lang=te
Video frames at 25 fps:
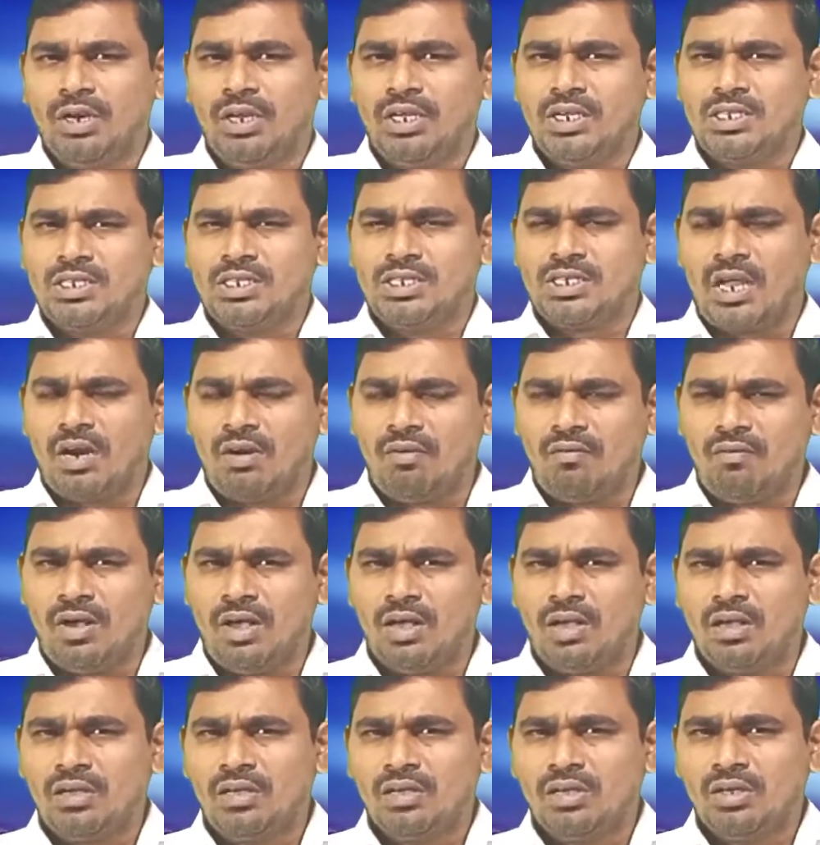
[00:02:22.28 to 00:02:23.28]
మరి సర్వ
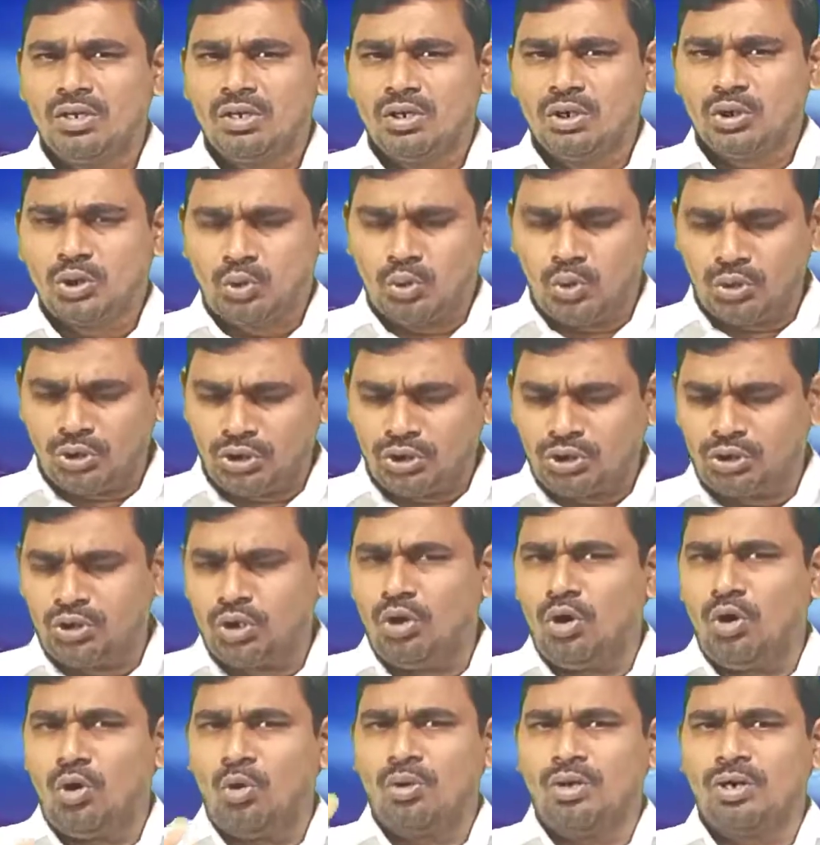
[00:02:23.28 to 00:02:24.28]

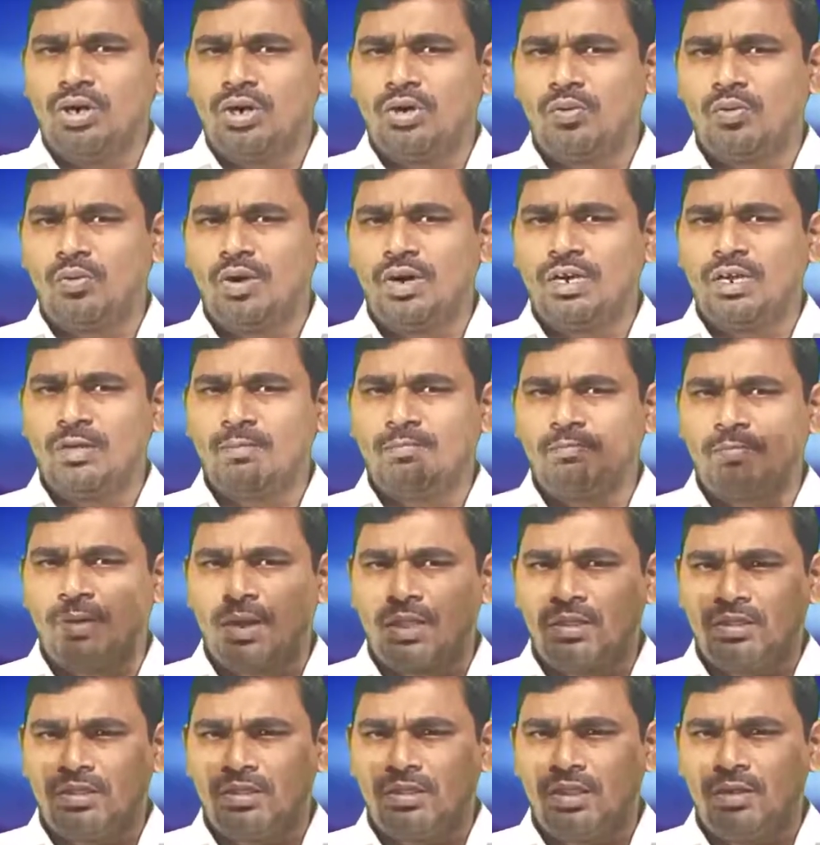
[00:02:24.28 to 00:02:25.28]
సృష్టిలో ఉన్నటువంటి
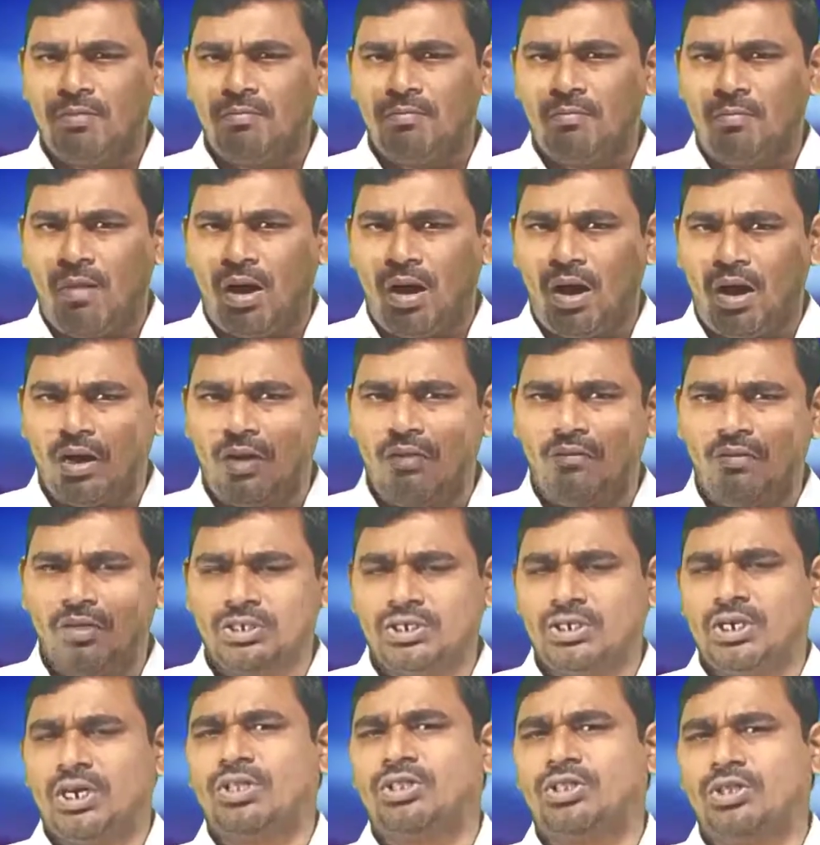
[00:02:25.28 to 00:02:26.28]
ప్రతి మానవ
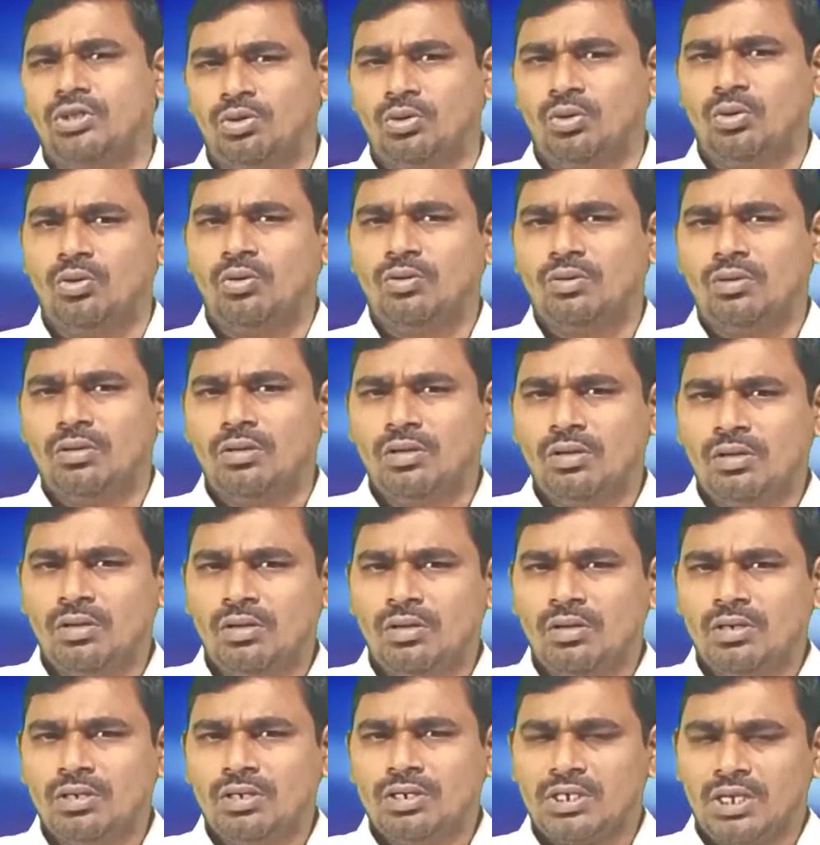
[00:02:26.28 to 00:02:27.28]
జాతితో
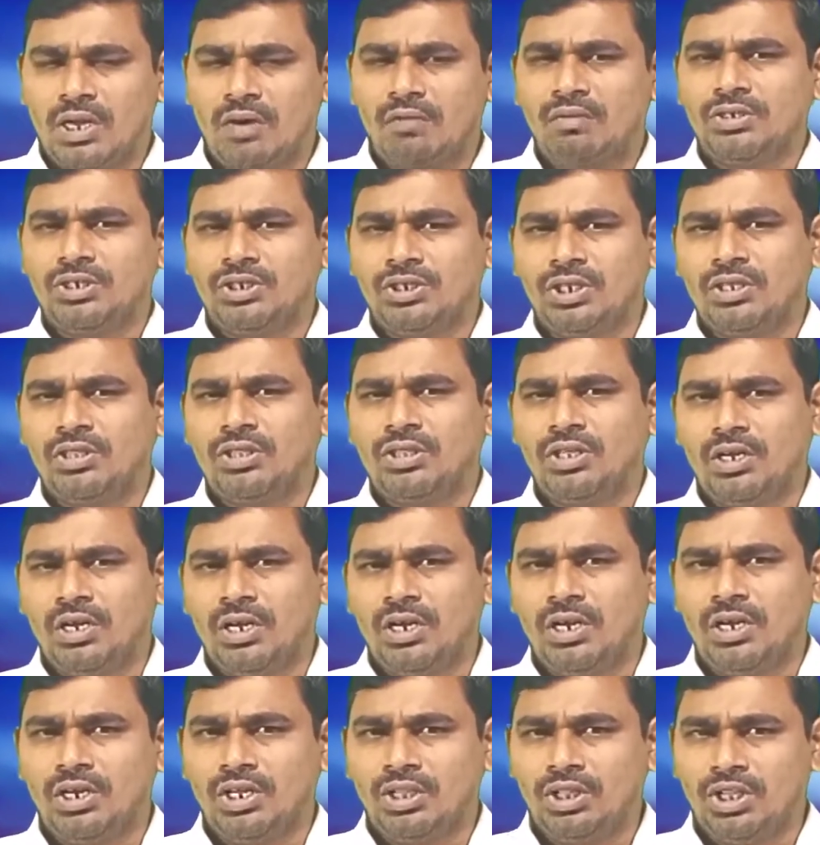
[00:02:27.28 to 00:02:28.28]
సర్వశక్తి
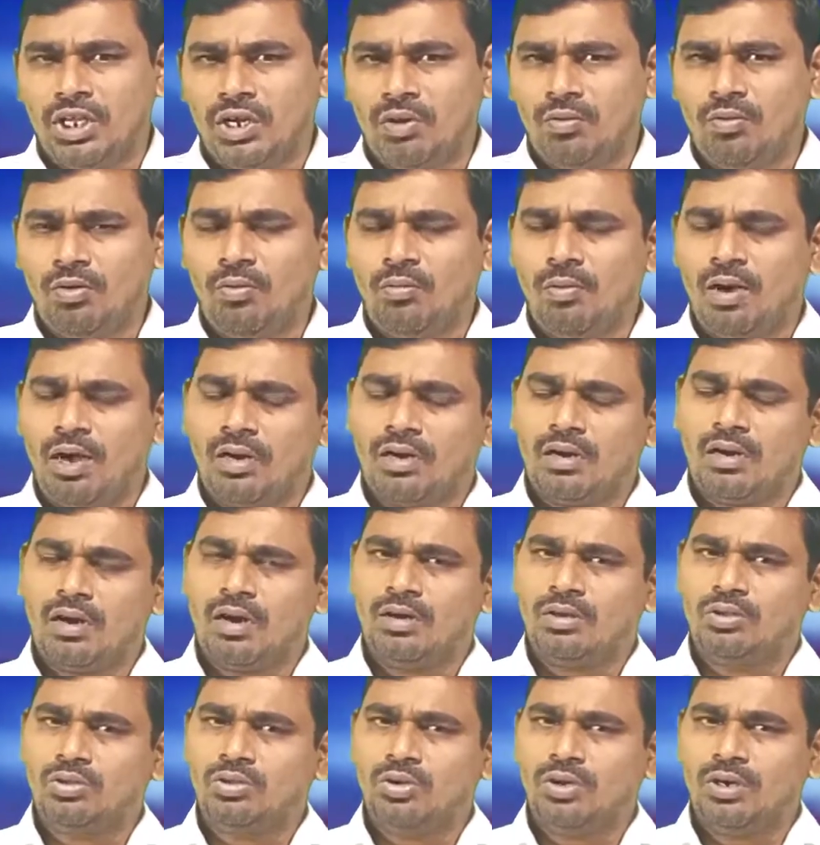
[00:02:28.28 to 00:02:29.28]
కలిగిన దేవుడు
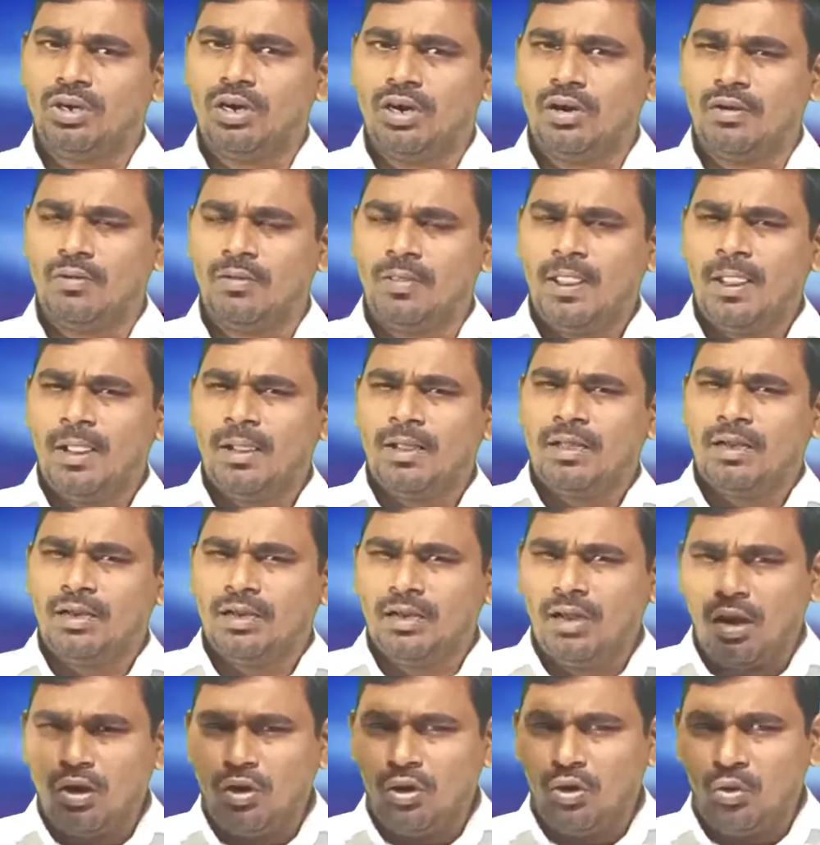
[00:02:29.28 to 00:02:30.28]
మాట్లాడుతున్నాడు
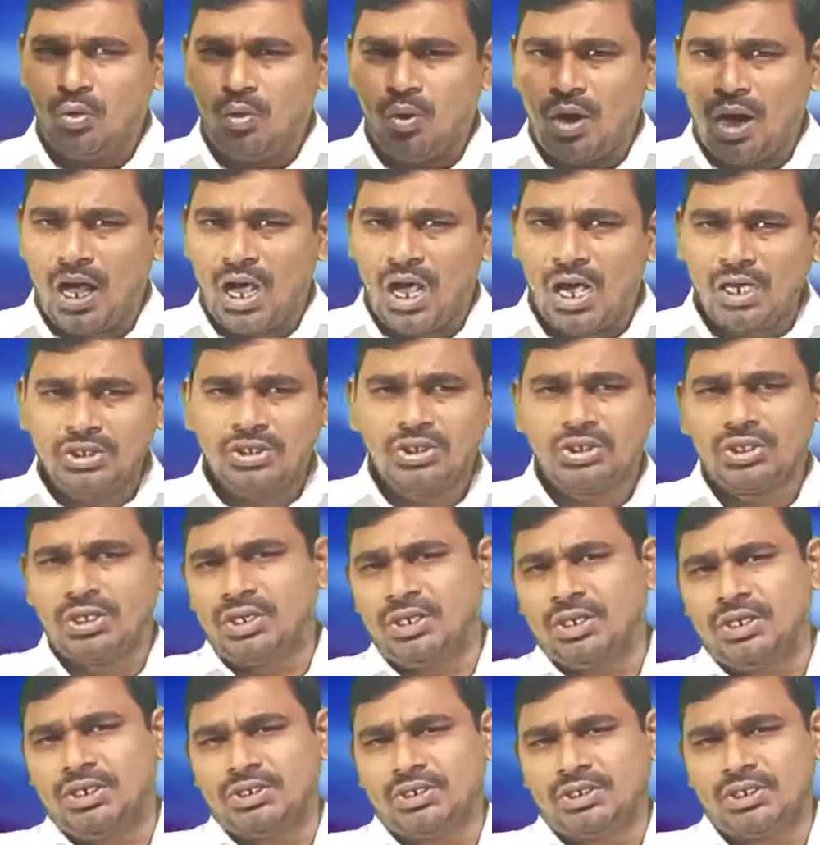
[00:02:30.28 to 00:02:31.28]
నన్ను
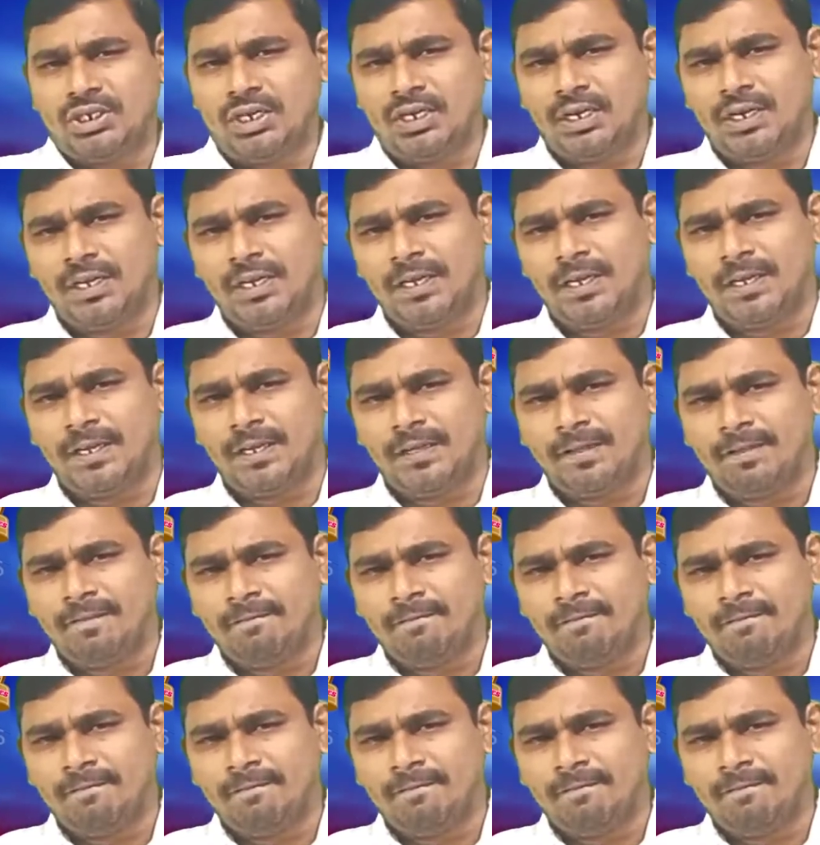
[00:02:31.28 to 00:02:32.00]
ఆశ్రయించండి